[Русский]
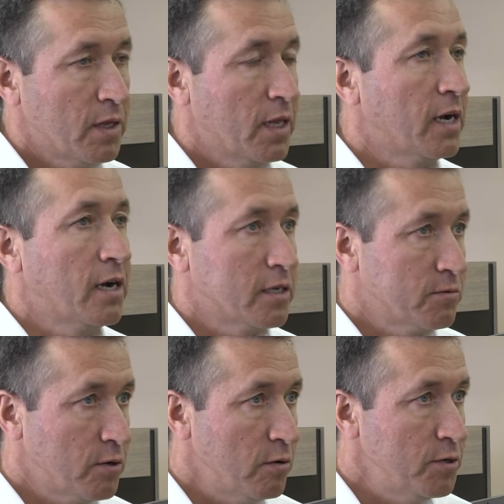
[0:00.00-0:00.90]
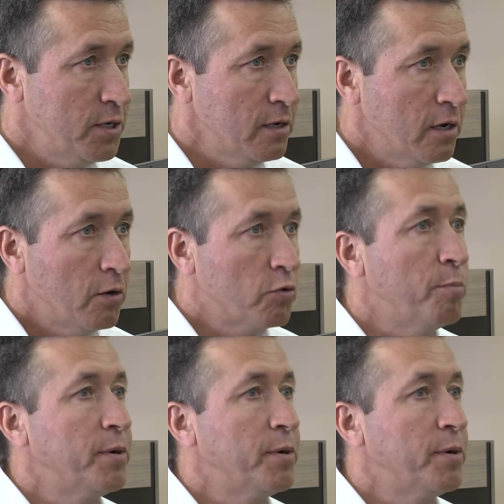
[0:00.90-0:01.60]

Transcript: наказывать людей, но